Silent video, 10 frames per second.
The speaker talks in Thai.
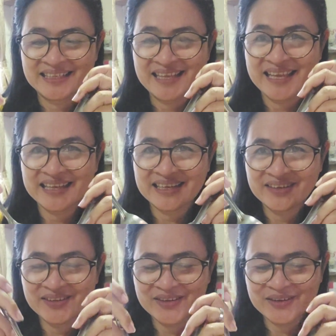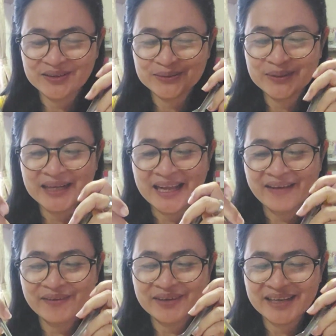แรกแล้วก็คลุกเค
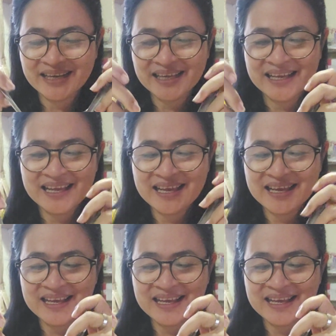ล้าก่อนนะคะ